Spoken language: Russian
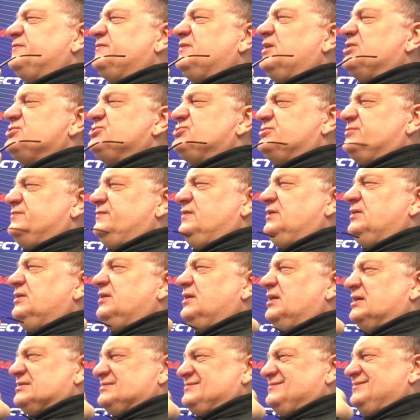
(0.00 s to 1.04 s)
и в качестве
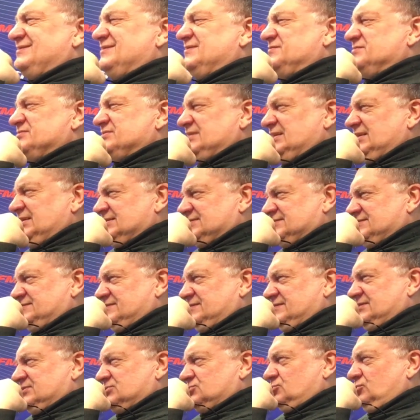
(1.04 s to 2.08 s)
лекарственного
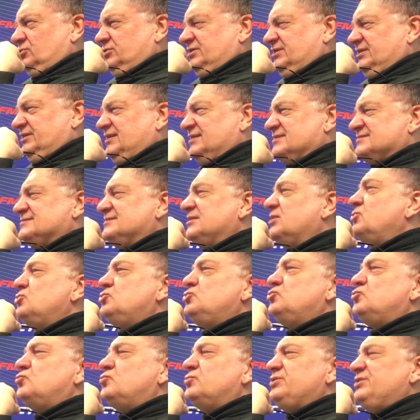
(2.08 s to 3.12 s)
средства, насколько я
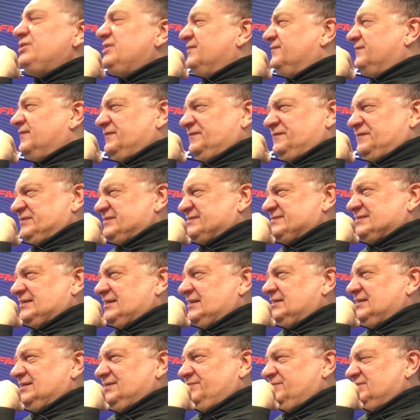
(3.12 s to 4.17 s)
знаю, но не в
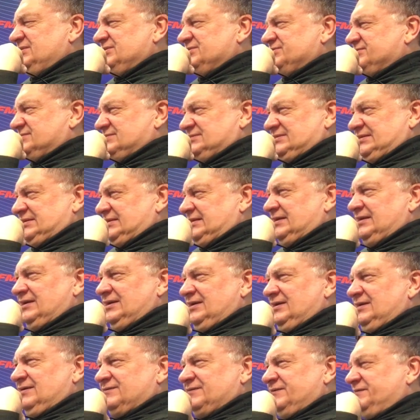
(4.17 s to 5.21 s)
официальной медицине.
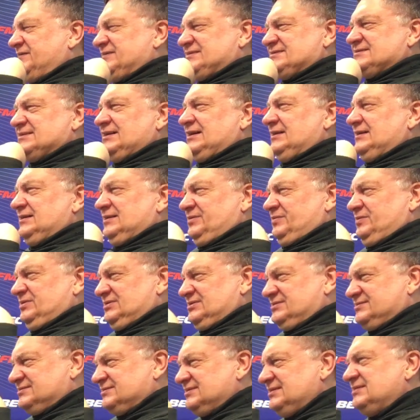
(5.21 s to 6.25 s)
В официальной
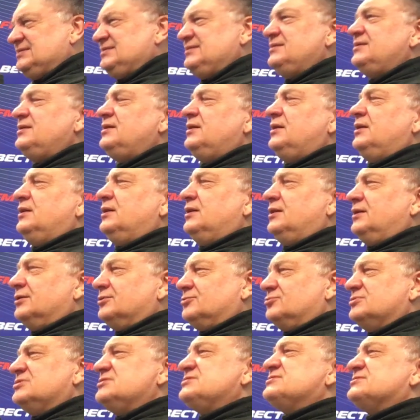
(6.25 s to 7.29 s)
медицине
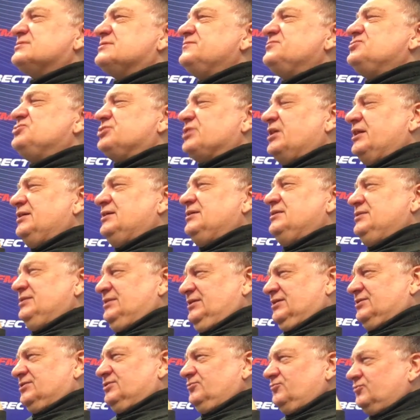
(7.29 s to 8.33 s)
курильское этого чая
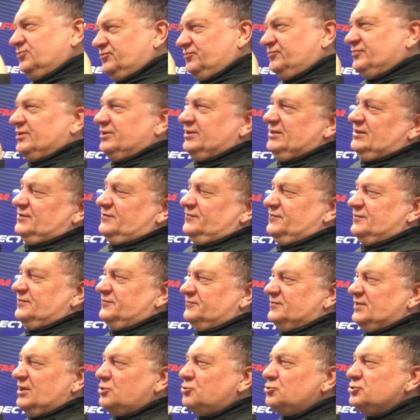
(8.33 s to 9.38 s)
нет. Ну, вот в таких
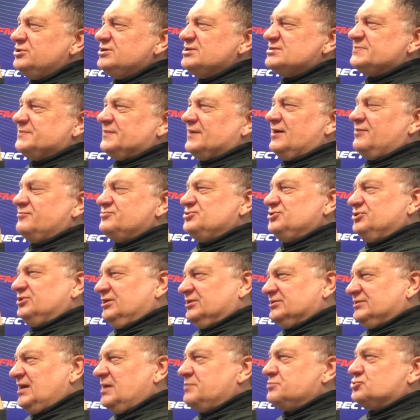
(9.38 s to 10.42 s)
в народных
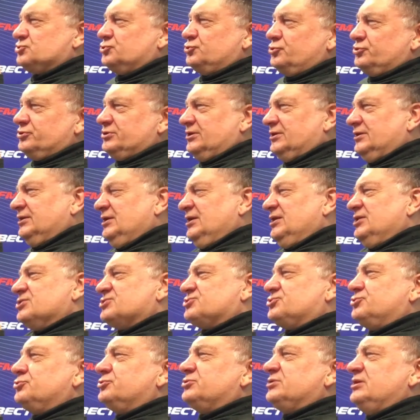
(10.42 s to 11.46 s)
справочниках там что-то
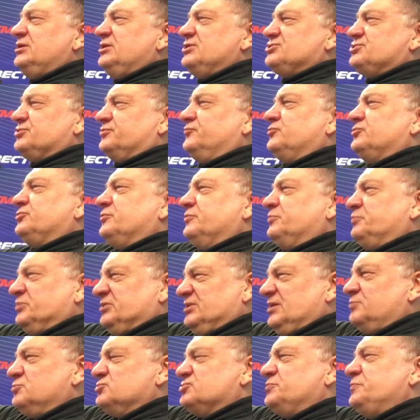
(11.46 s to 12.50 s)
что лечит. Вот э, по
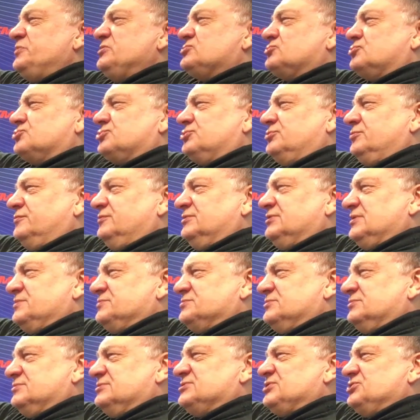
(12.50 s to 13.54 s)
тому списку, что вы
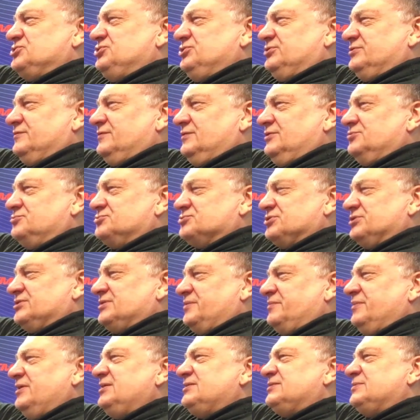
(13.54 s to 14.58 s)
там зачитывали уже,
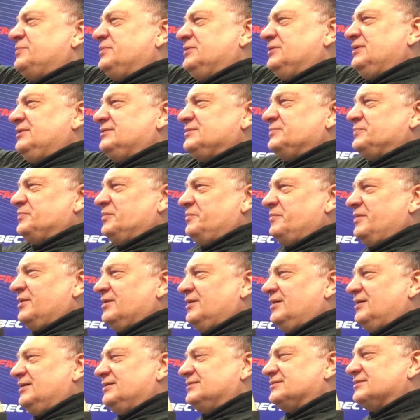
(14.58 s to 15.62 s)
там это, это
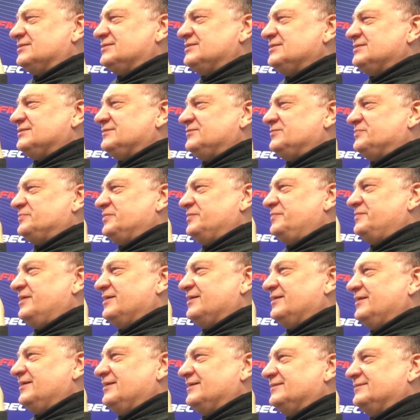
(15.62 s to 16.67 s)
помогает, от mm-hmm. этого
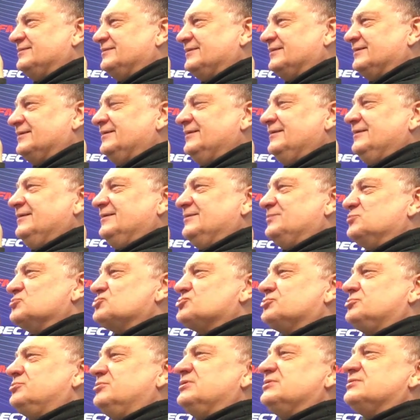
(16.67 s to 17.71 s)
помогает, да.
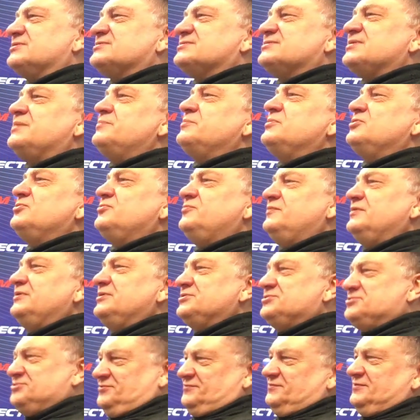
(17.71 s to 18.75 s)
Мужское это самое
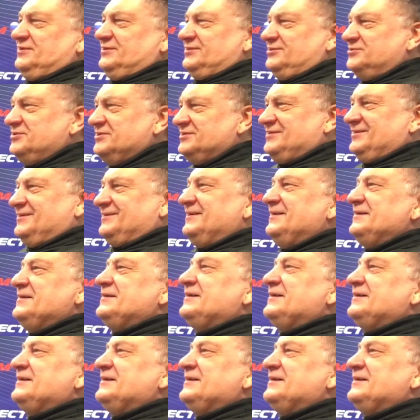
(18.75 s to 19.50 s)
увеличивает, но ну, это,